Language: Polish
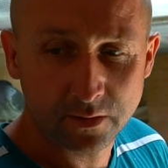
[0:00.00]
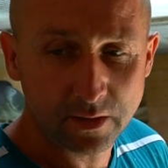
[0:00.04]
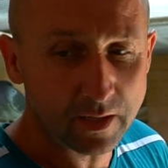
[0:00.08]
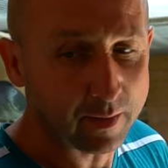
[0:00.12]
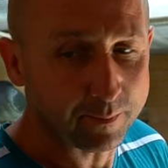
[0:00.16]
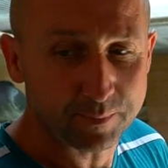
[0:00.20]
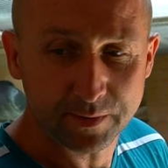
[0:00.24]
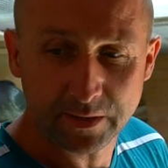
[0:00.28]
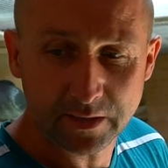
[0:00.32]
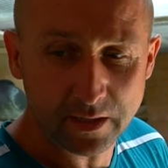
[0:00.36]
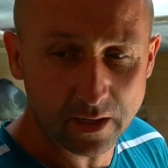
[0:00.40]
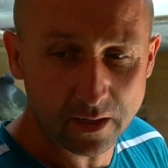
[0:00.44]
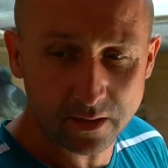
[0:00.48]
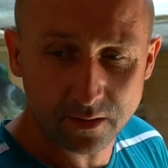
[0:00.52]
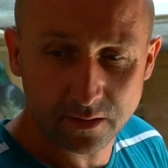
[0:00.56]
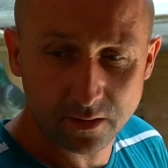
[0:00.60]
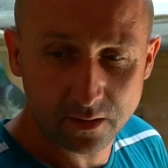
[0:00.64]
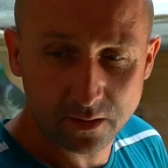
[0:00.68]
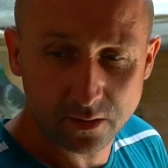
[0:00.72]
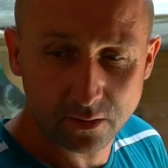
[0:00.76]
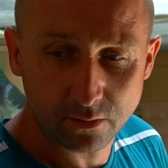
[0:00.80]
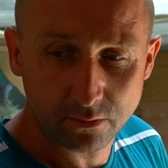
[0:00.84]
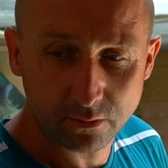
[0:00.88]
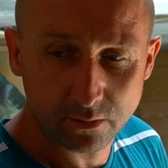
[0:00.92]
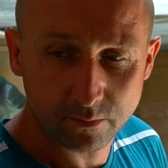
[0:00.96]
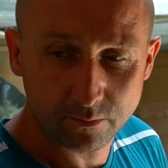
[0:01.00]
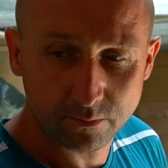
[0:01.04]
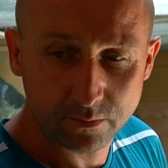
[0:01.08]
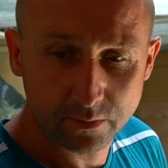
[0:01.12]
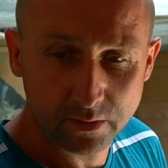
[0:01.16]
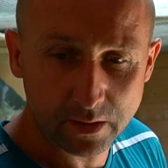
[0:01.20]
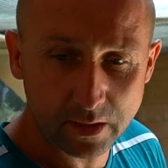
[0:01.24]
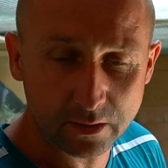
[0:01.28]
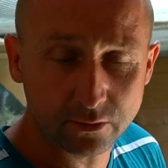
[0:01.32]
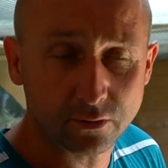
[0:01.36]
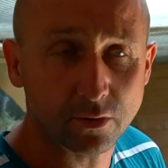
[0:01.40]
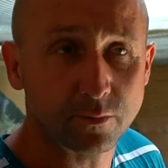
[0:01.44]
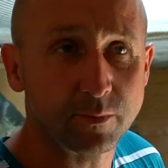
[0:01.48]
Kapitalny gołąb.
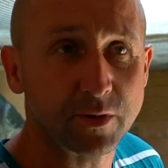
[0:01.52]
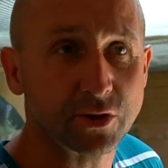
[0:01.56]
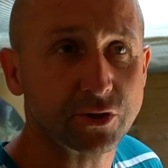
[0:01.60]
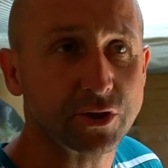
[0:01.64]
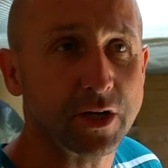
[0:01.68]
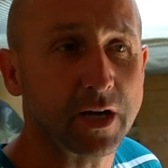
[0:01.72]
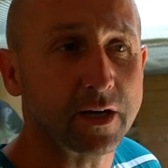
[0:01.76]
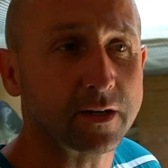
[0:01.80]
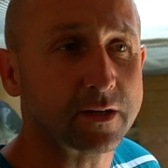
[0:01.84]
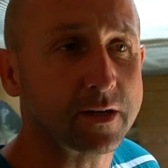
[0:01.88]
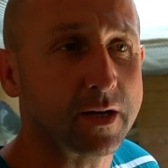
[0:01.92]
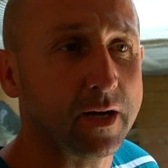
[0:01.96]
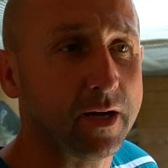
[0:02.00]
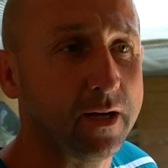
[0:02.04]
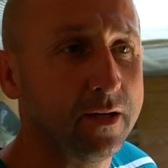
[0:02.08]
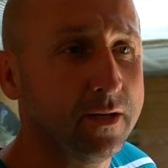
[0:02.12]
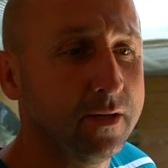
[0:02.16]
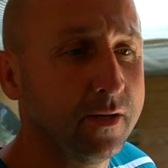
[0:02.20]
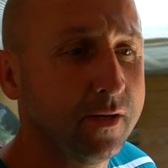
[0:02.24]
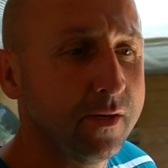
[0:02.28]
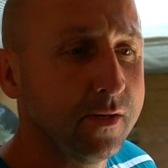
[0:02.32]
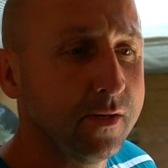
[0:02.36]
A tu mieszanka